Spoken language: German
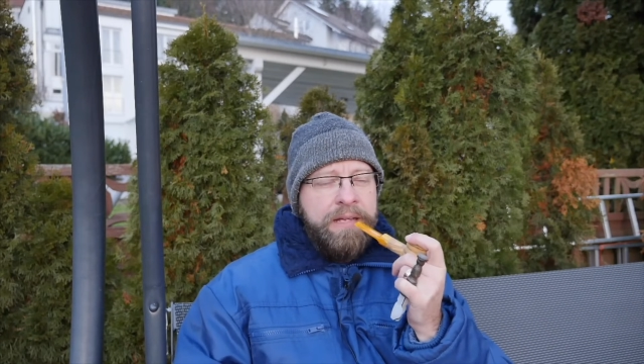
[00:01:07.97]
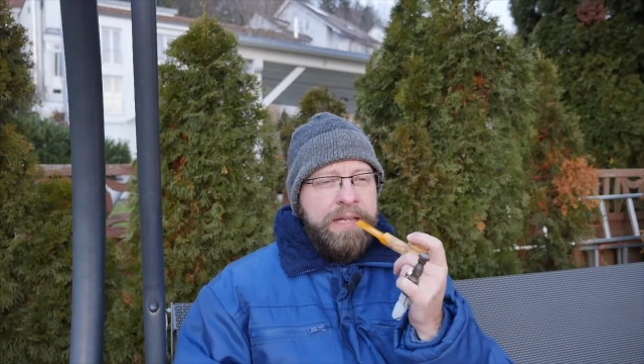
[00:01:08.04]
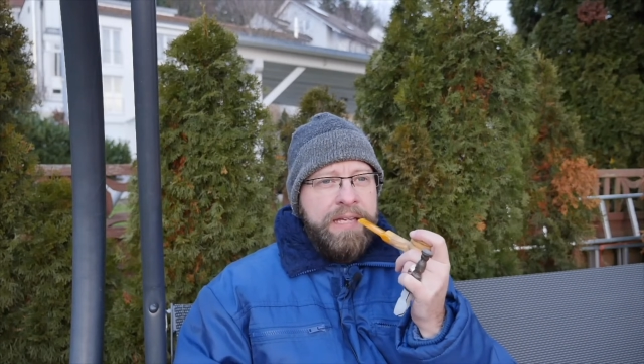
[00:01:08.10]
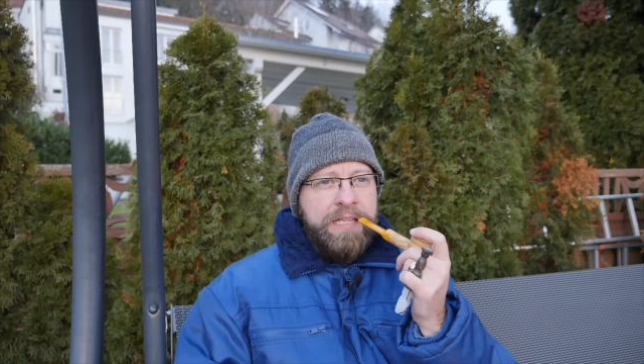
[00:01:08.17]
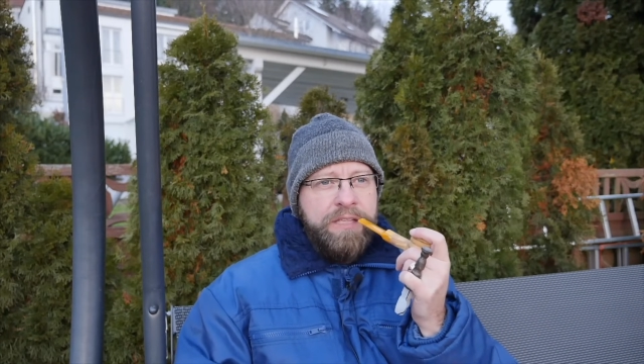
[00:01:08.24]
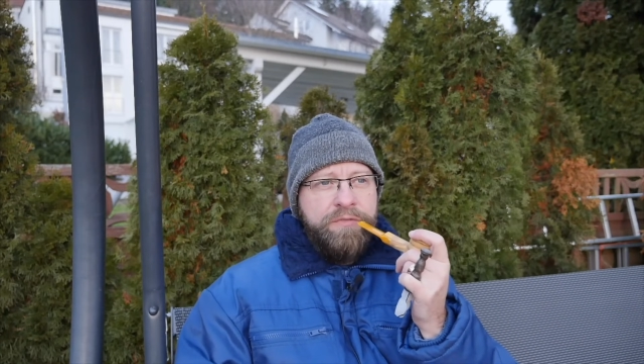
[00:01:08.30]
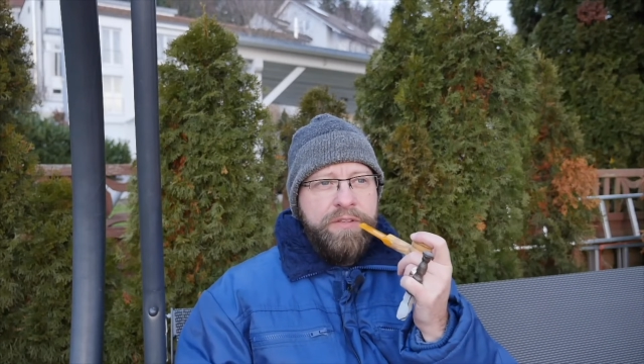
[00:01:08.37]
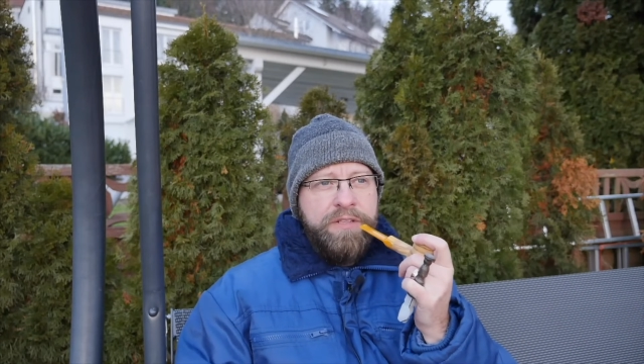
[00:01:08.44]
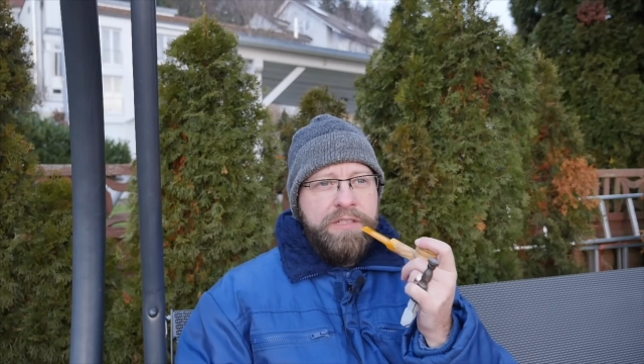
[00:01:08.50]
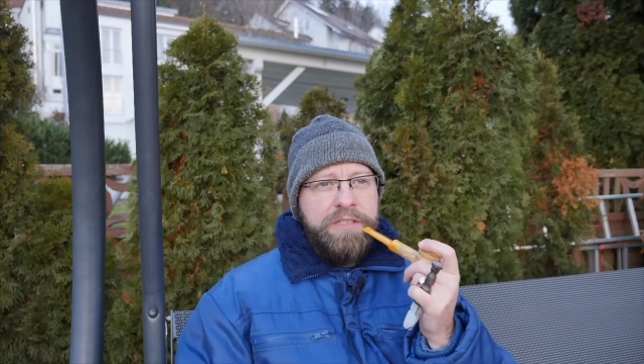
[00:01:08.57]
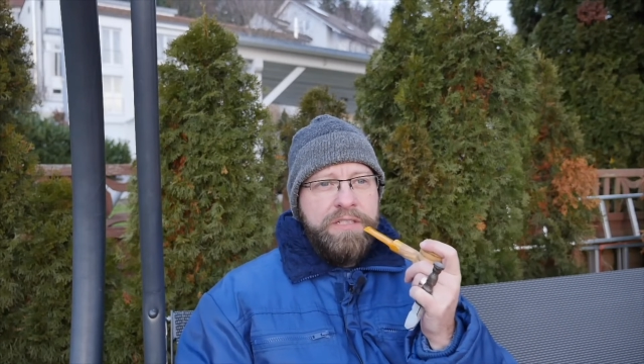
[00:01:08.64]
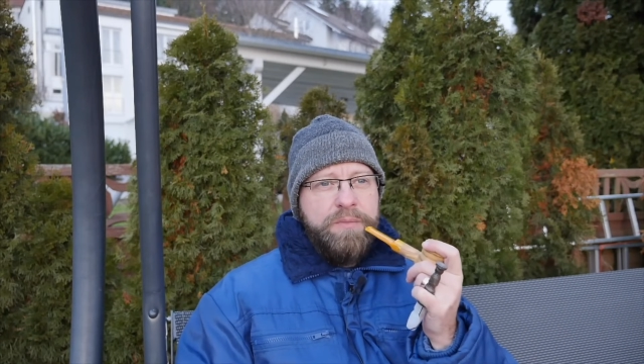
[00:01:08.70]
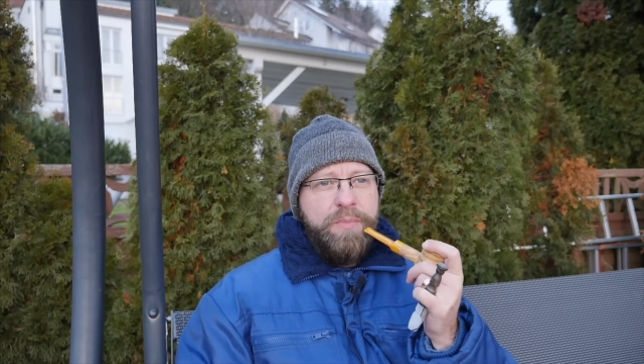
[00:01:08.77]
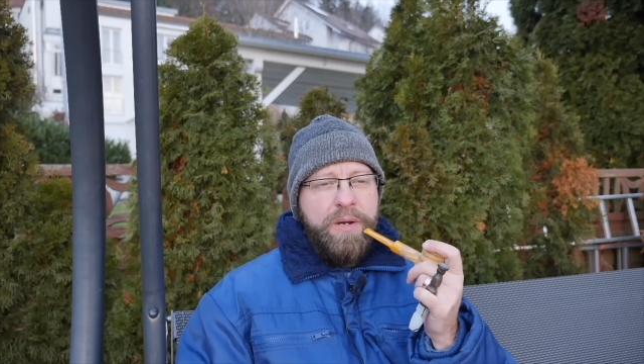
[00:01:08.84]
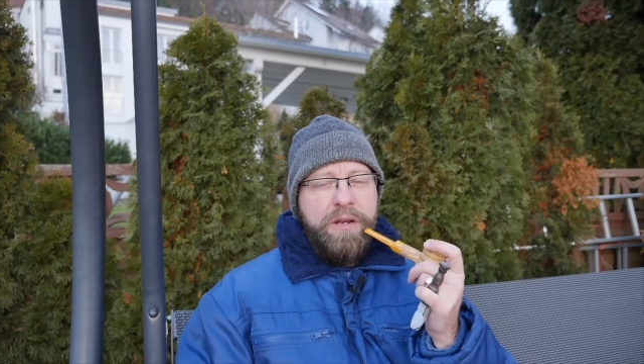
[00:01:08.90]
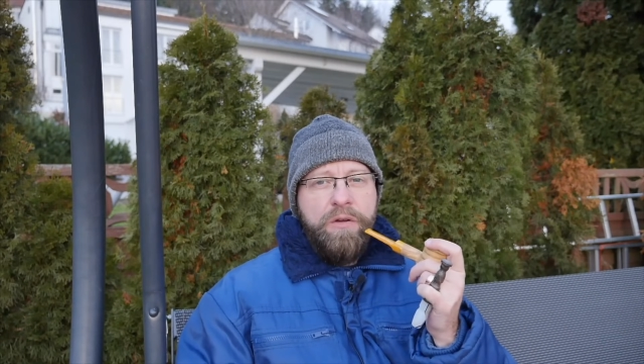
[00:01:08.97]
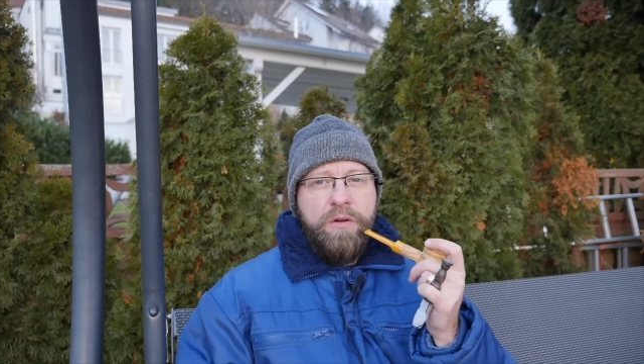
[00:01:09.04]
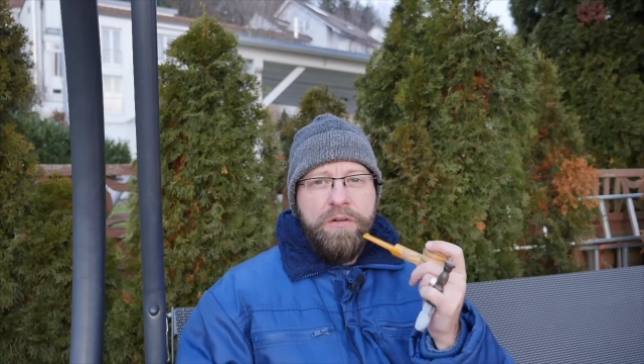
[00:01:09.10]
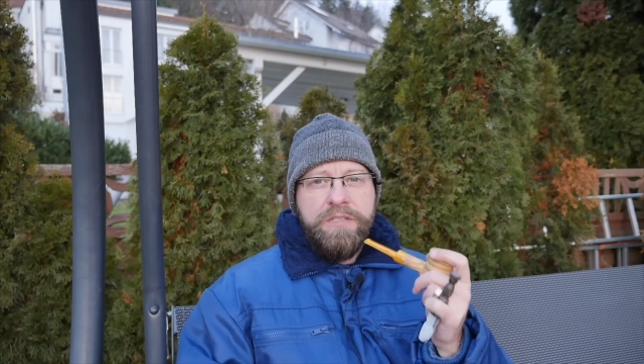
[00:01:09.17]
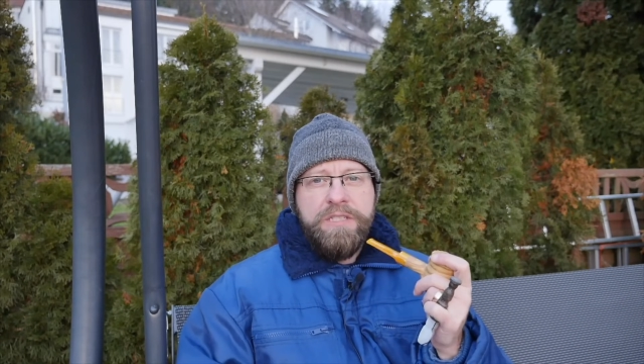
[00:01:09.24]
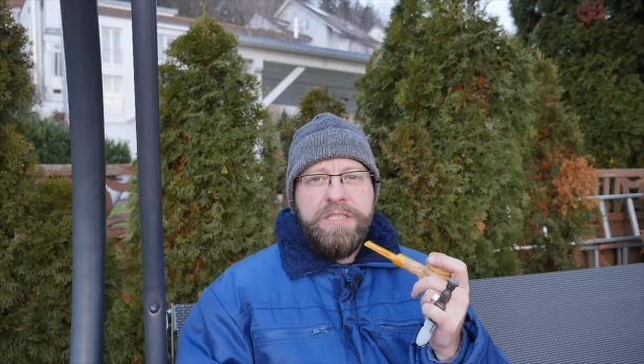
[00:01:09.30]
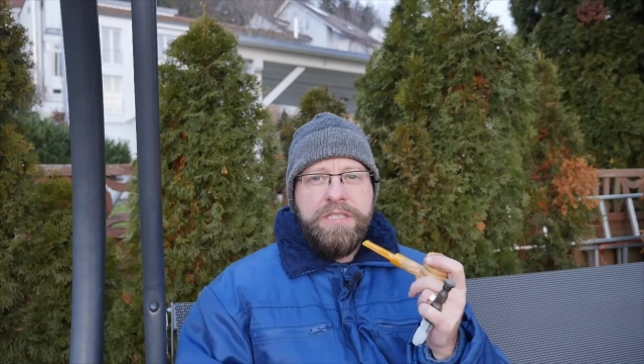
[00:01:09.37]
Ich finde die
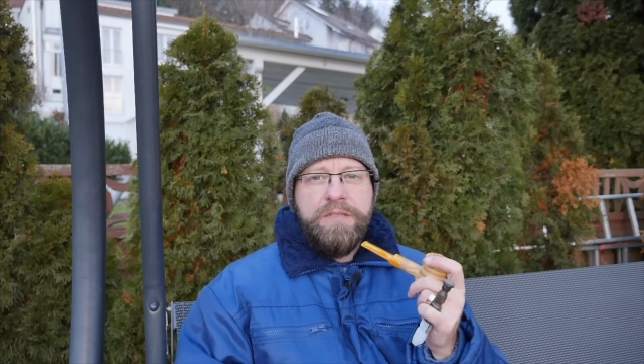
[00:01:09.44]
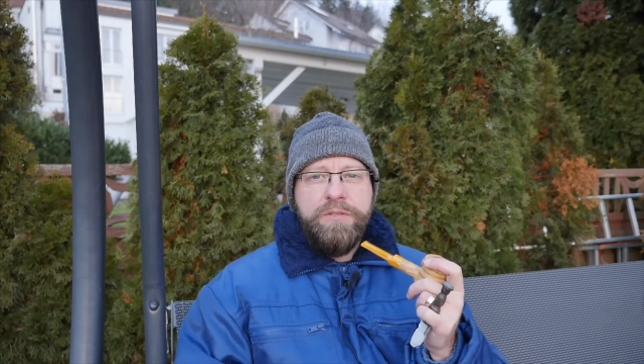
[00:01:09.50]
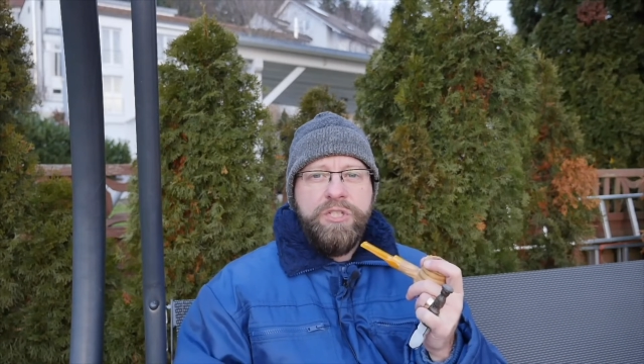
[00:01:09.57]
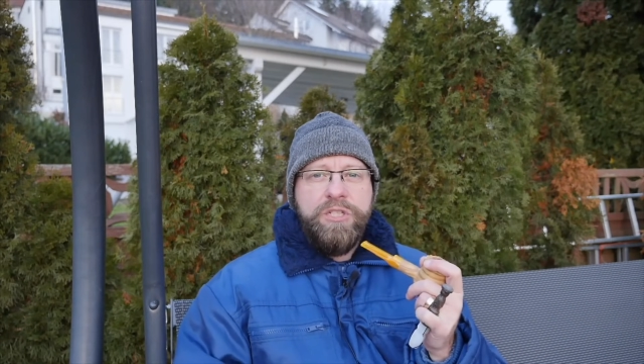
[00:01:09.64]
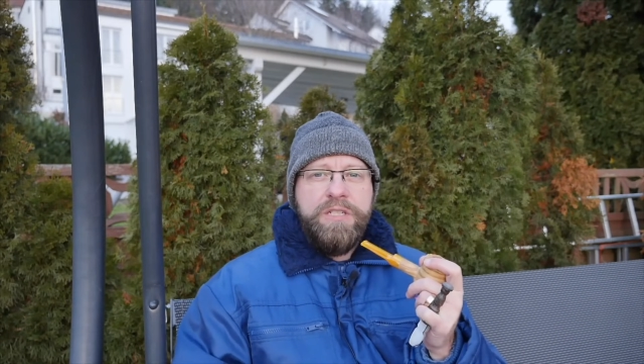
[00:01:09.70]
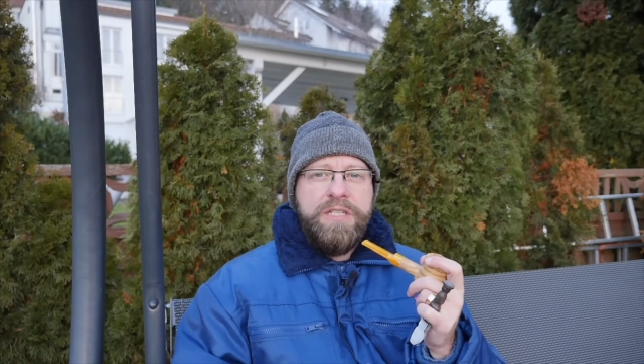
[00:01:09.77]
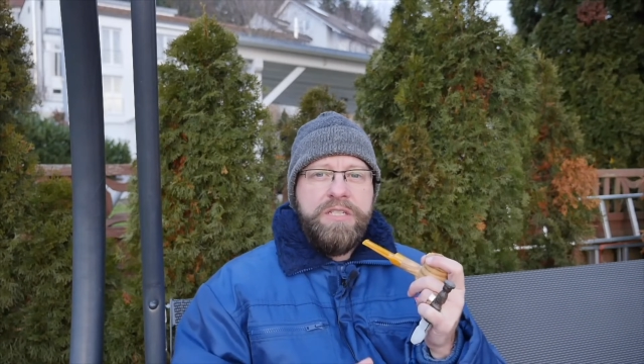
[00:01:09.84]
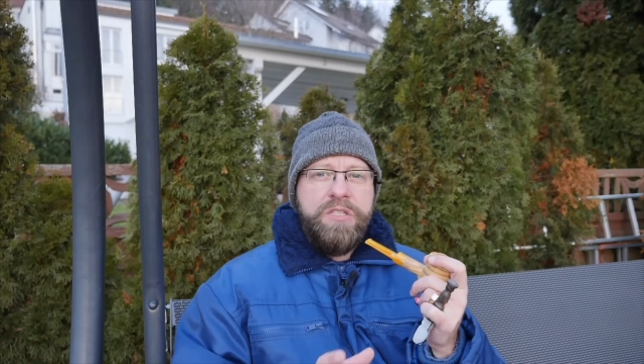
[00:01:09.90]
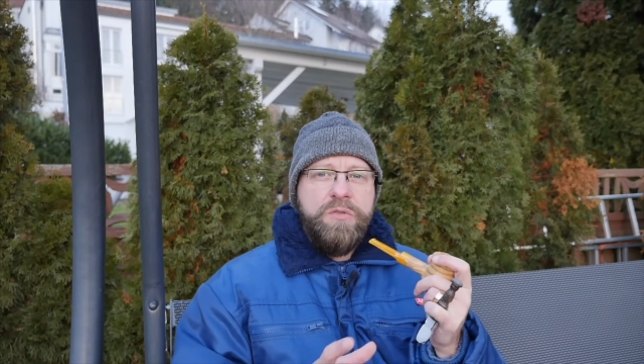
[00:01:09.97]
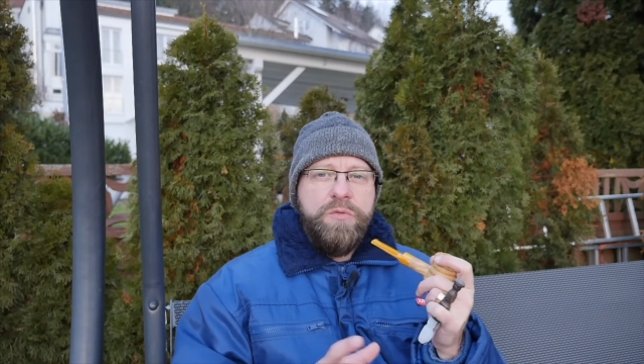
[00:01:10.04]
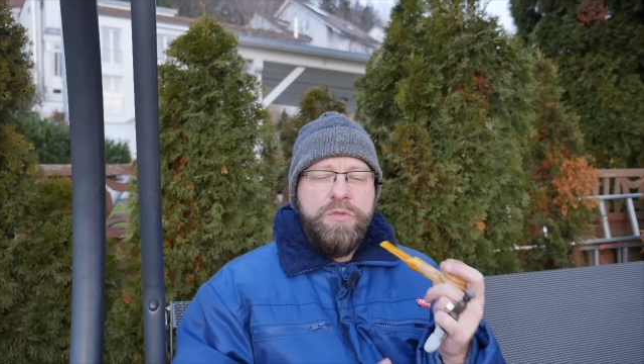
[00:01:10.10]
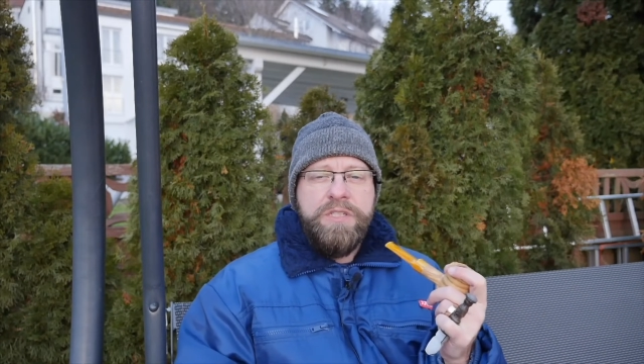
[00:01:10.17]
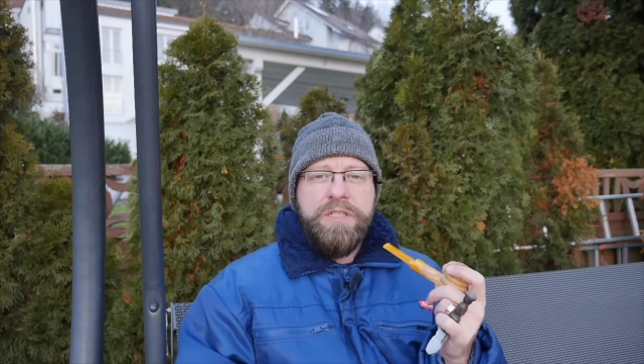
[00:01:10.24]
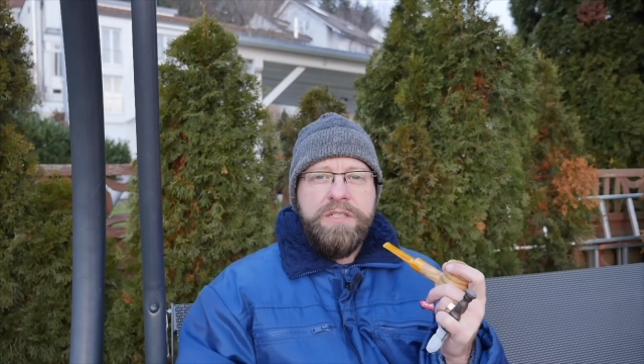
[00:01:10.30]
Balance zwischen der Süße